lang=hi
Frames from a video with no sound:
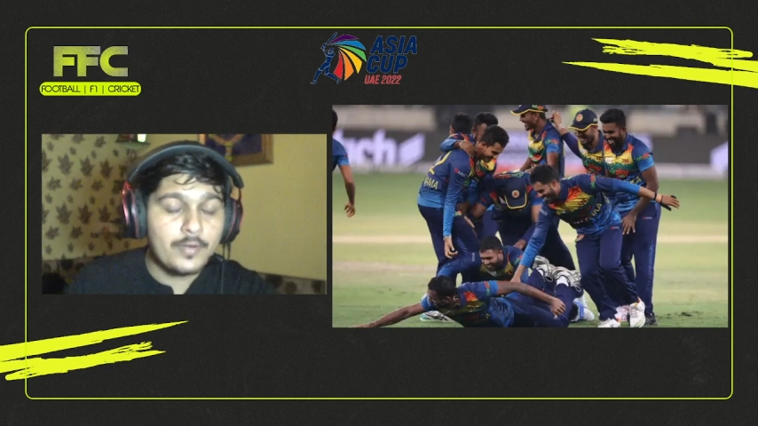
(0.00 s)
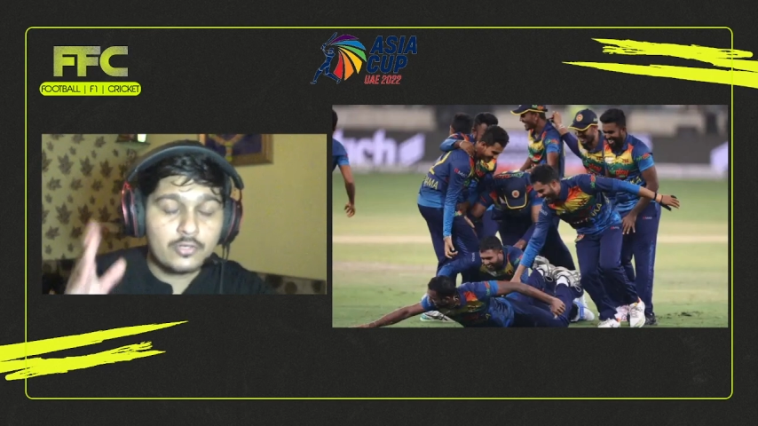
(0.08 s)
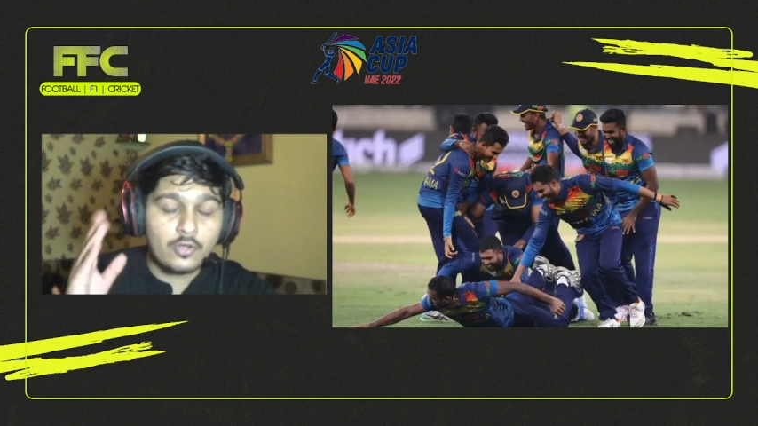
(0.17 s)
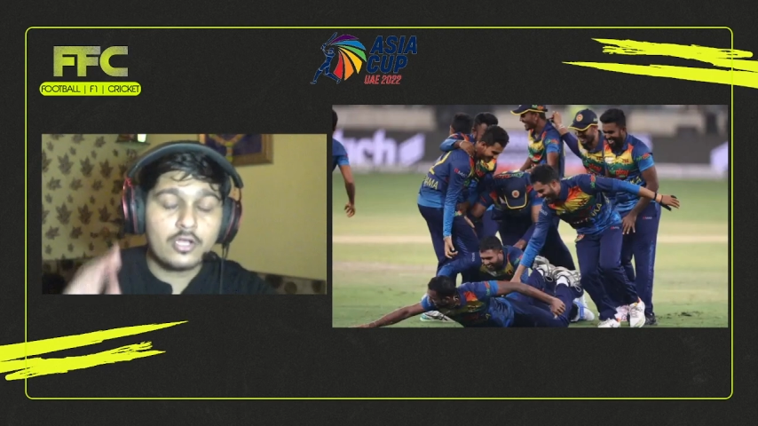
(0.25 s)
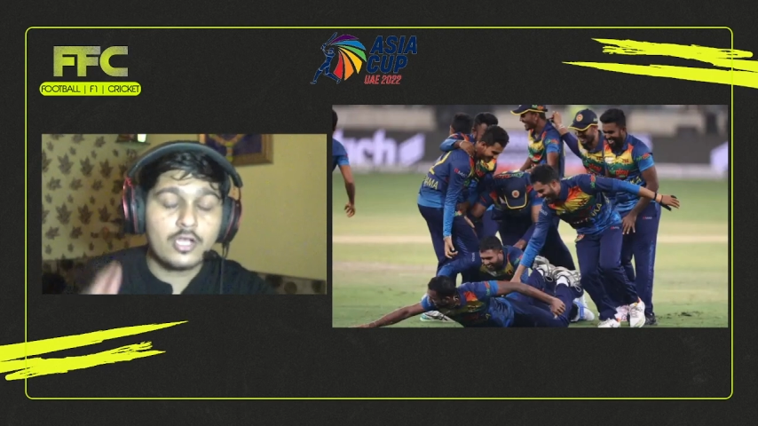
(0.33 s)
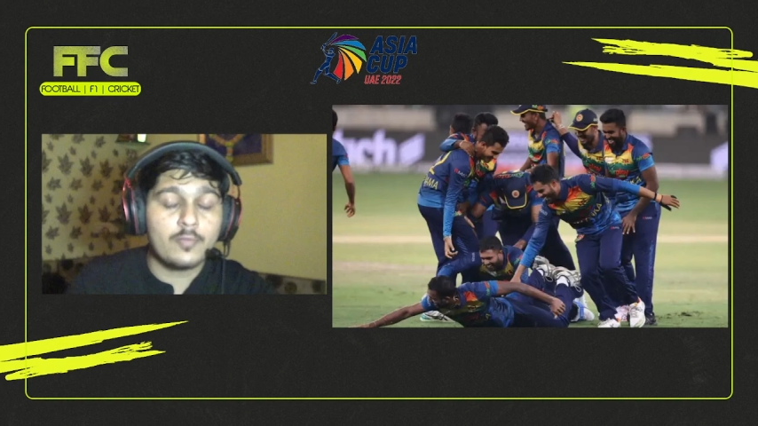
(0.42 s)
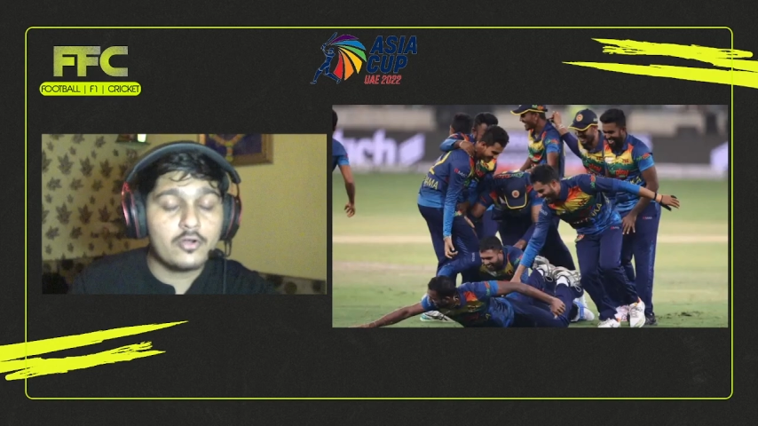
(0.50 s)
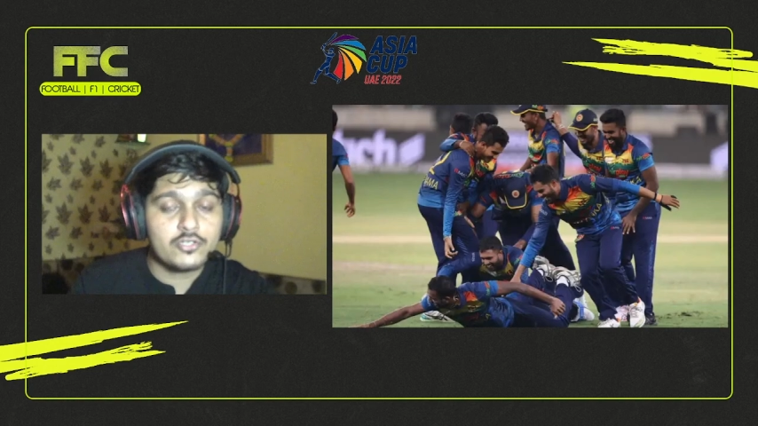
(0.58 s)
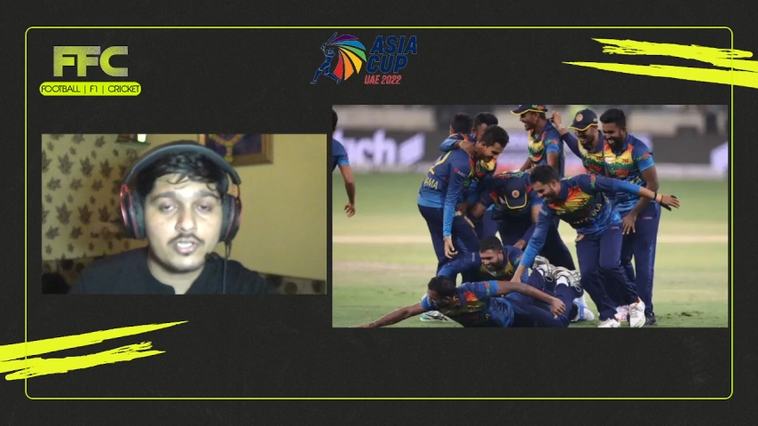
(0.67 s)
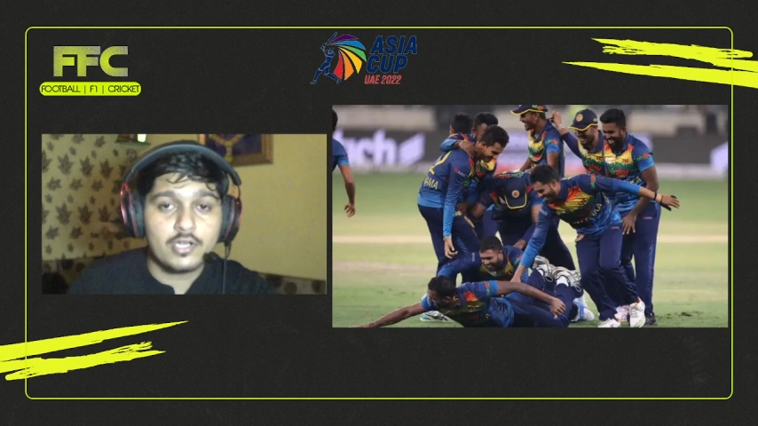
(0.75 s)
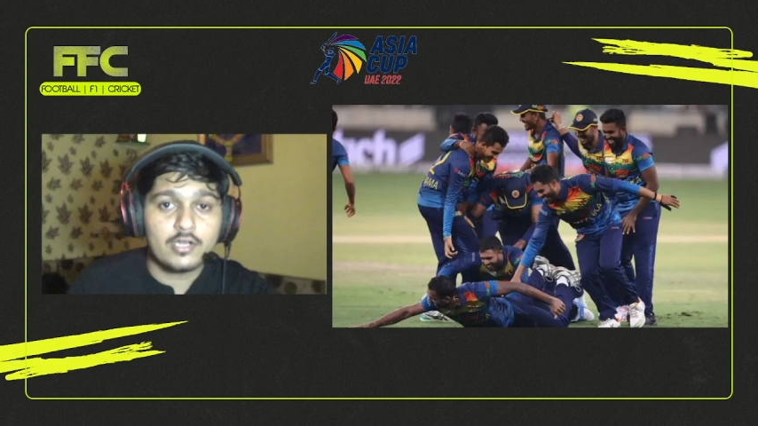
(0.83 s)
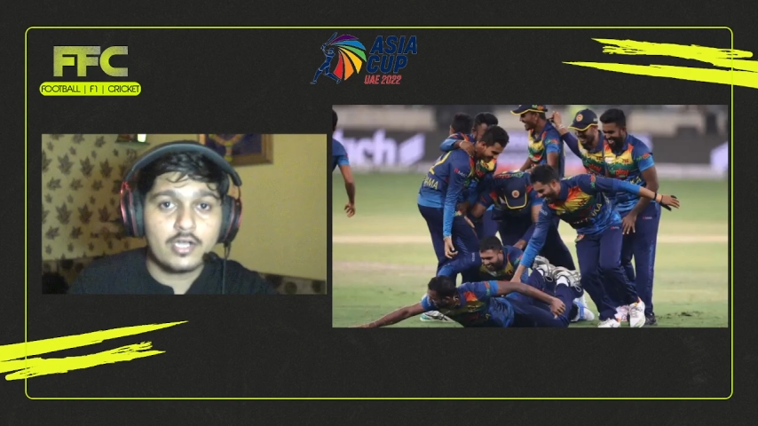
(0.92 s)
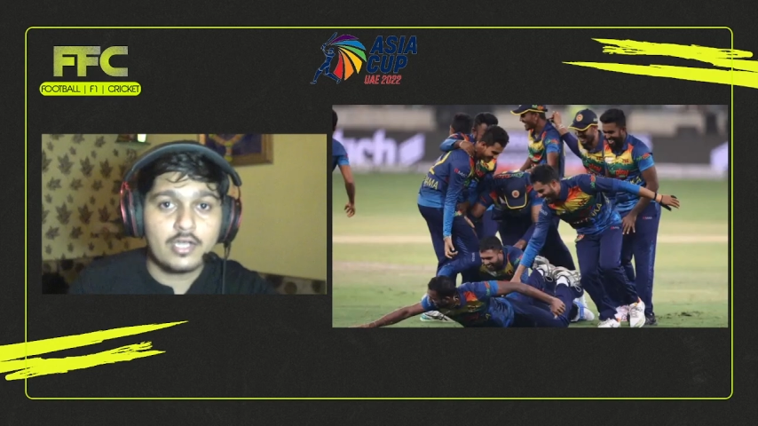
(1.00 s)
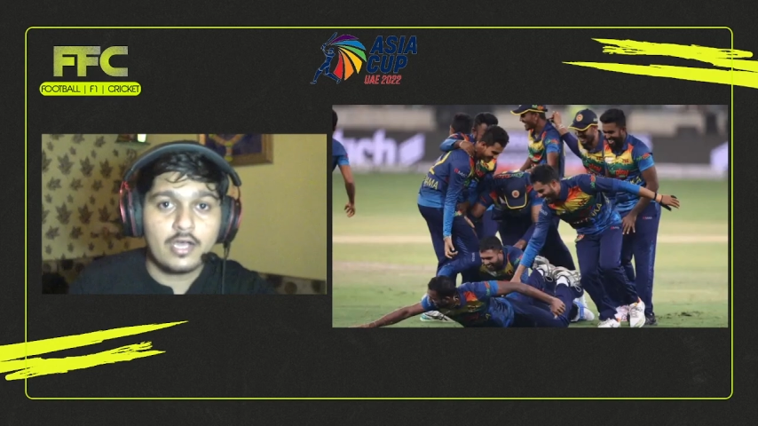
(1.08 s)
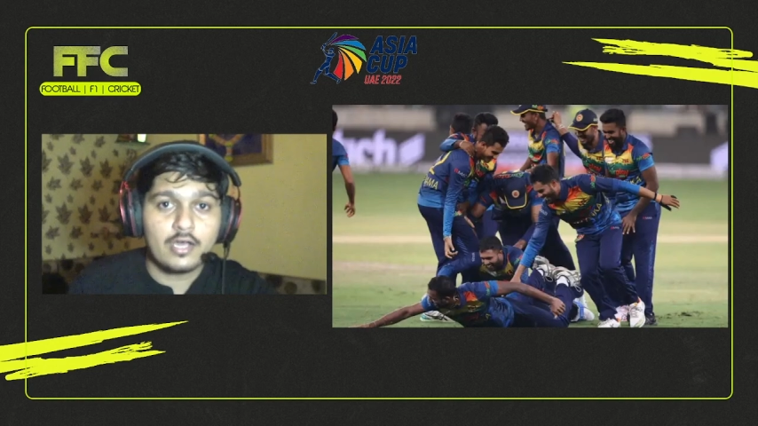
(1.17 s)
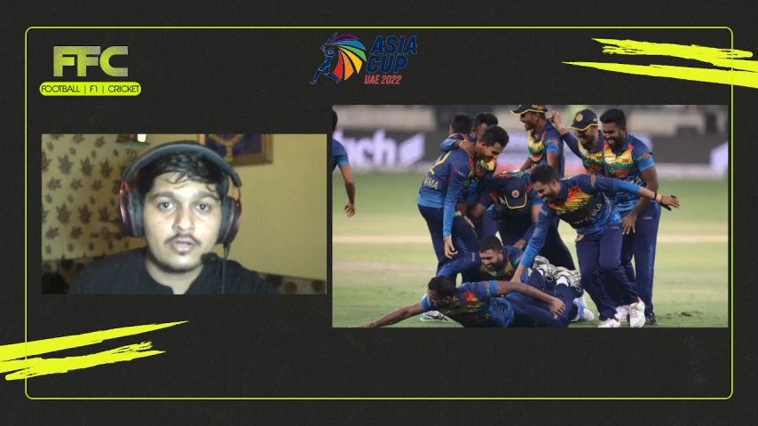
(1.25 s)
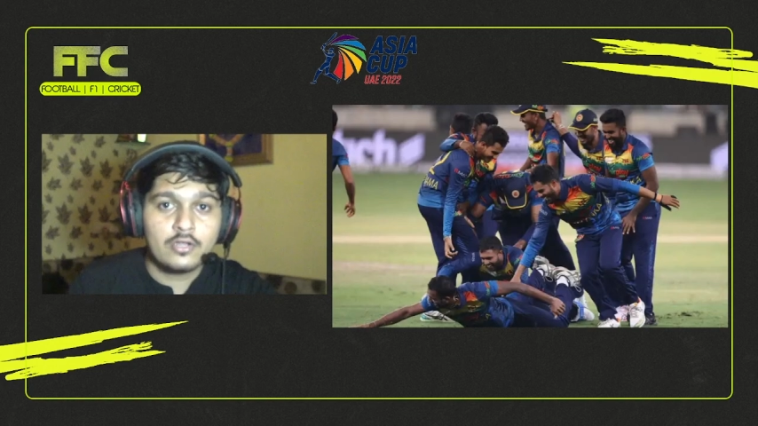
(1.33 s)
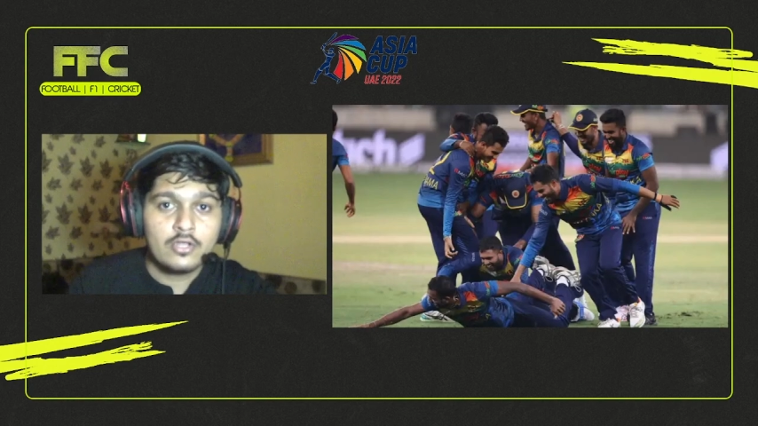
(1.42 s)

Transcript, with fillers: टॉक अबाउट श्रीलंका यार